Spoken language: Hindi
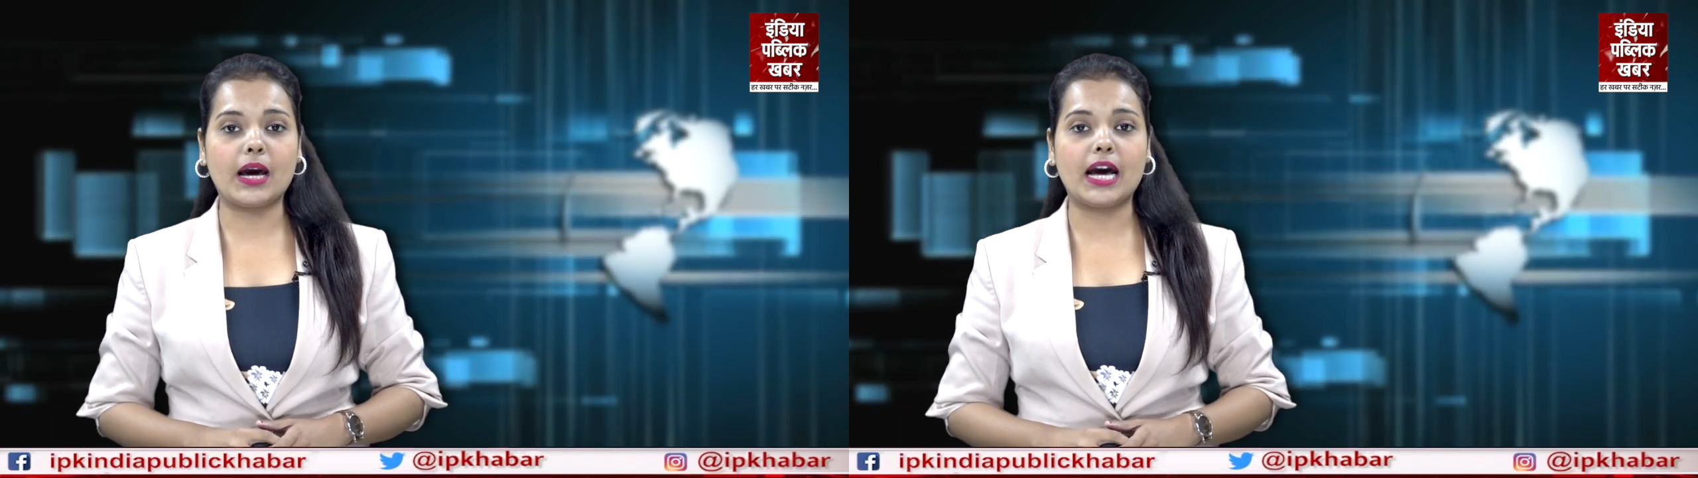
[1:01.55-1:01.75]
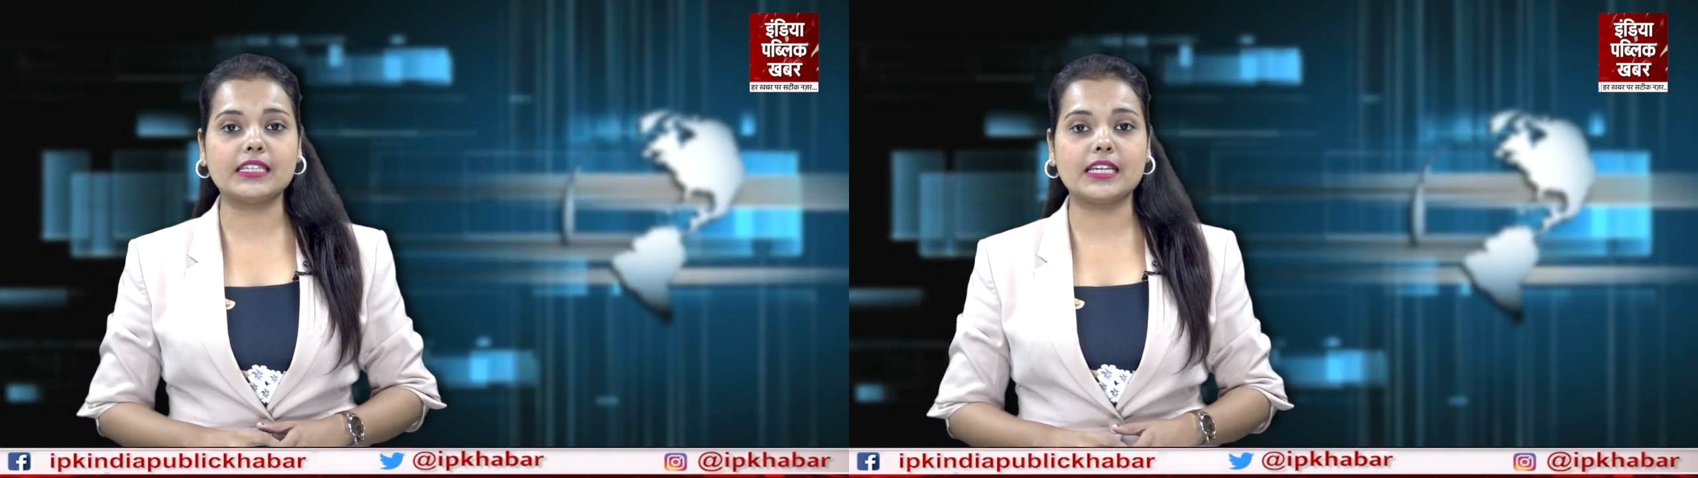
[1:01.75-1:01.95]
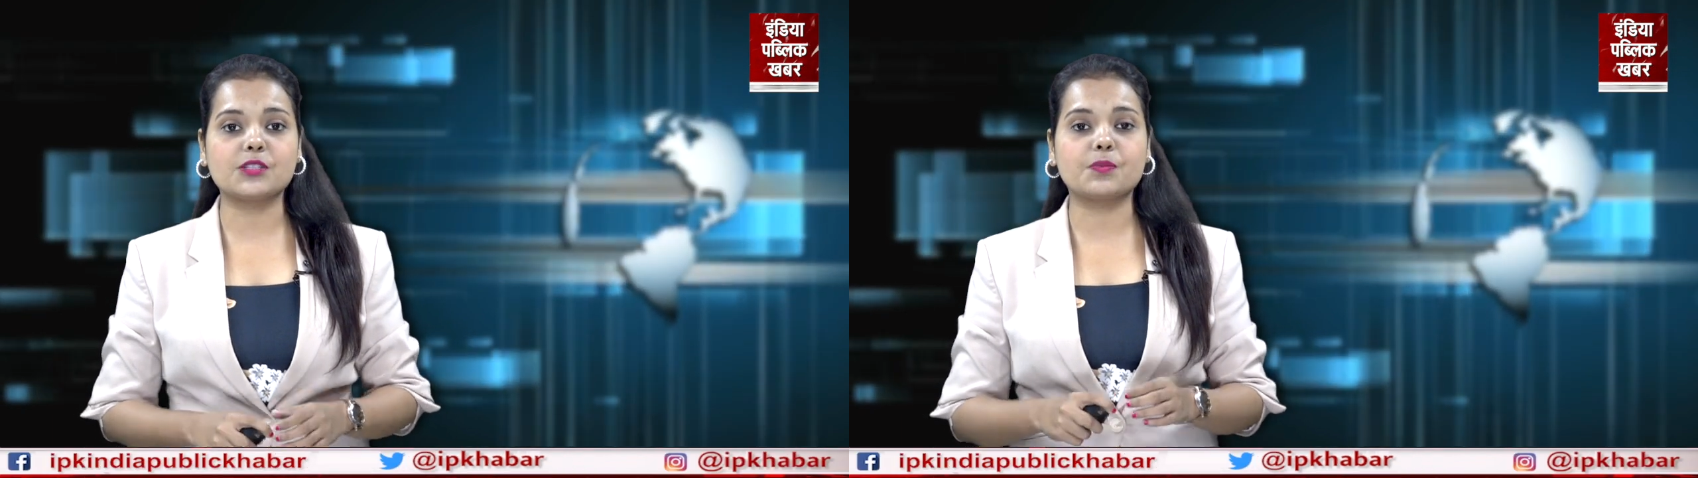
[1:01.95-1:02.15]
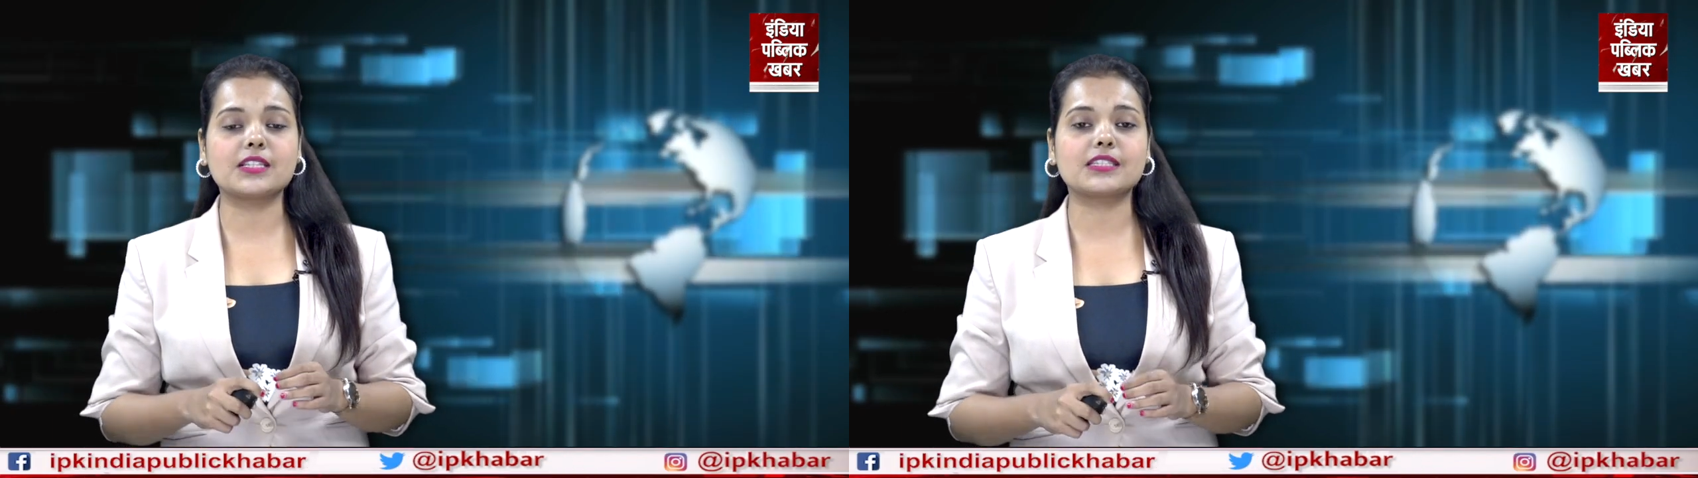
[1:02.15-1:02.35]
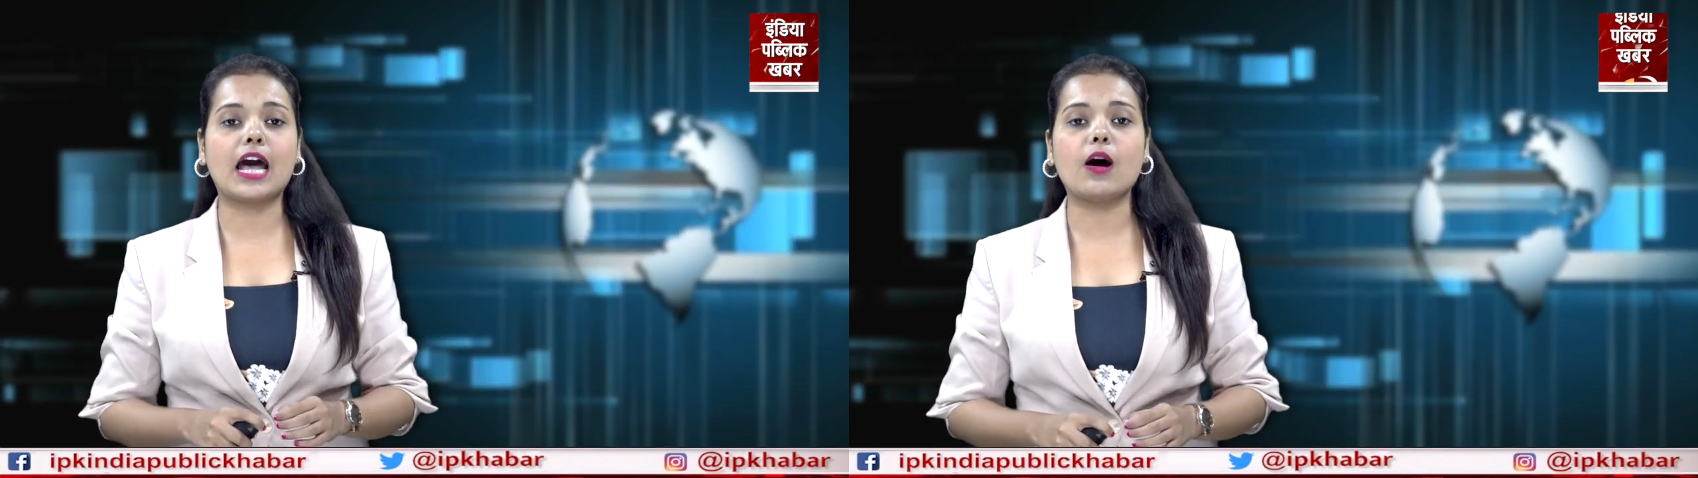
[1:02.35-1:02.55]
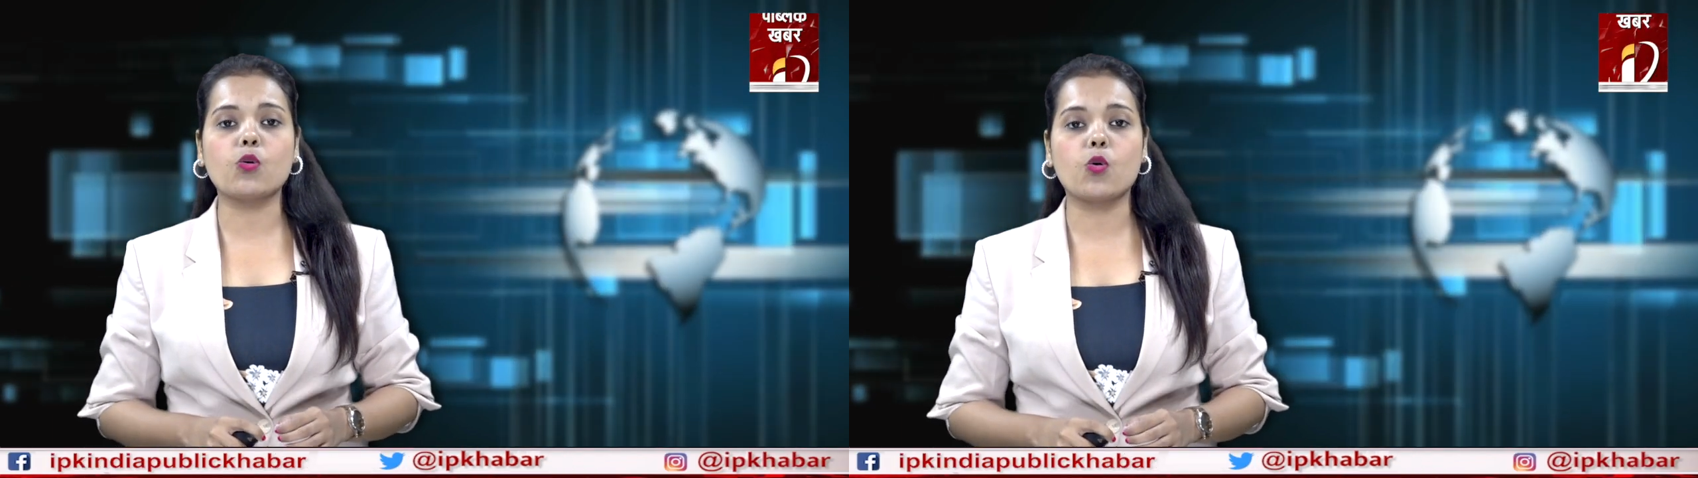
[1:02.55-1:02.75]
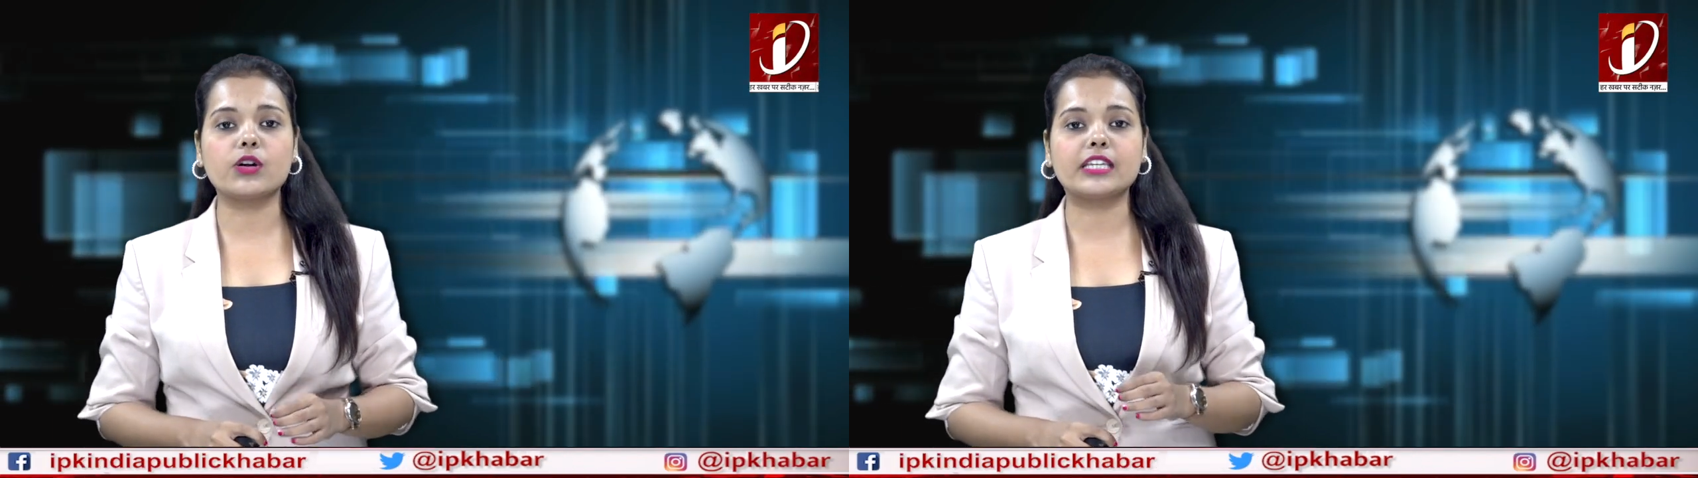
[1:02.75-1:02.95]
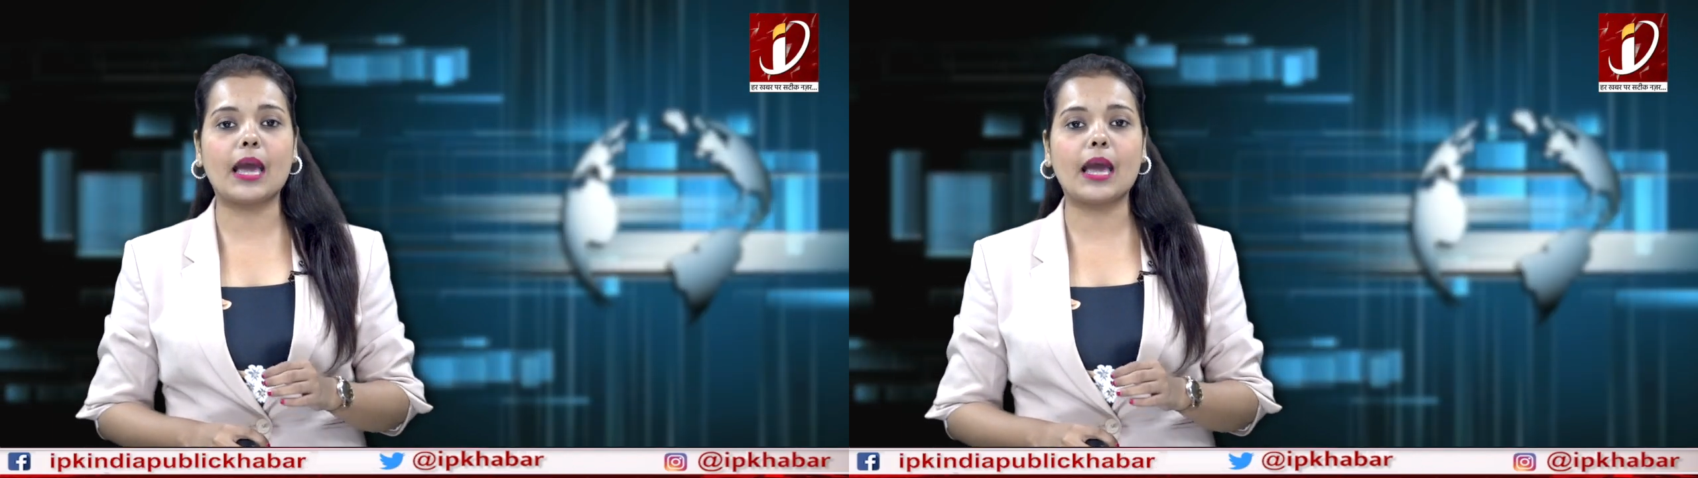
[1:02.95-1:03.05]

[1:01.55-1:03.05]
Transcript: बाद इस प्रस्ताव को